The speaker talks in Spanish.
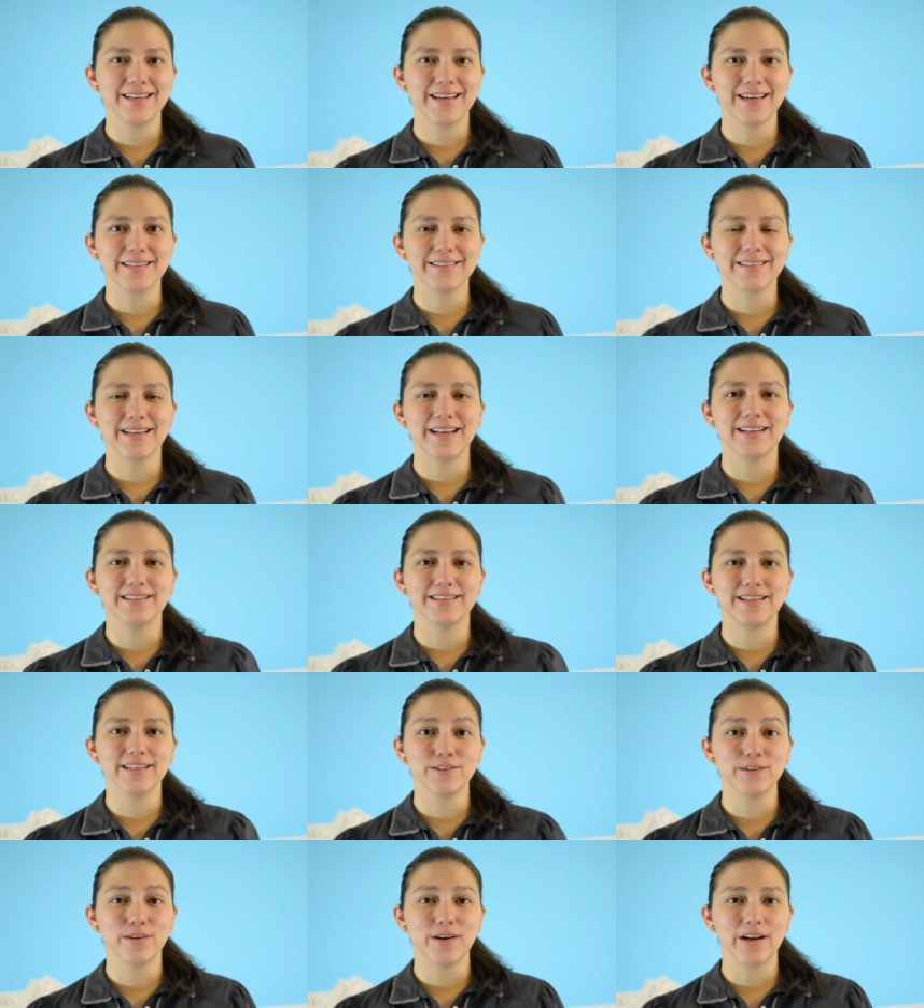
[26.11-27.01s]
Este es el
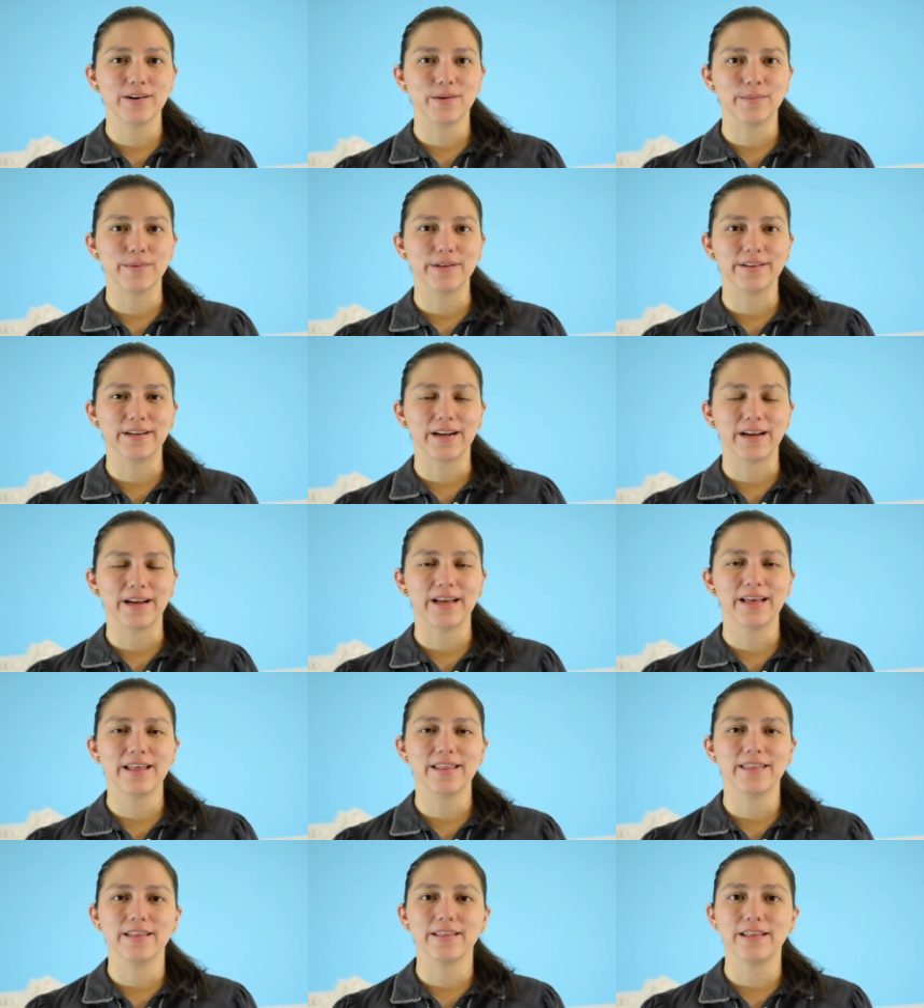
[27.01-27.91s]
sexto
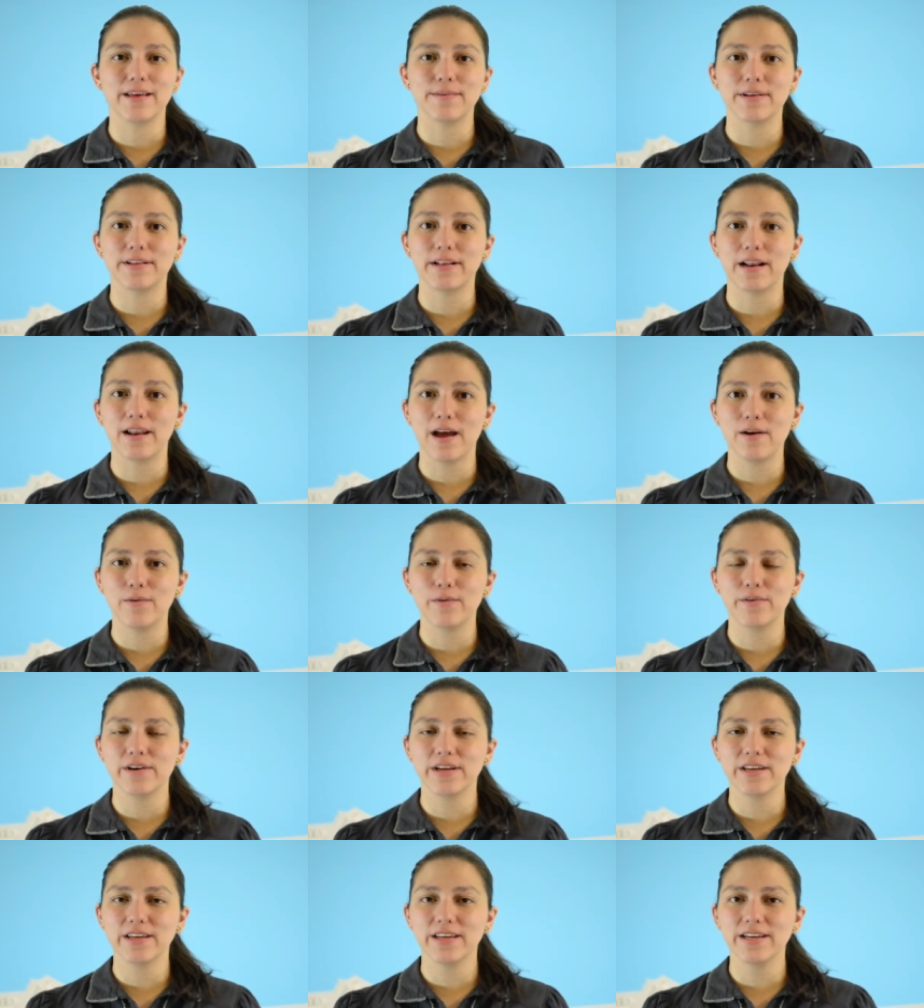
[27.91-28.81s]
largometraje de David Lowery,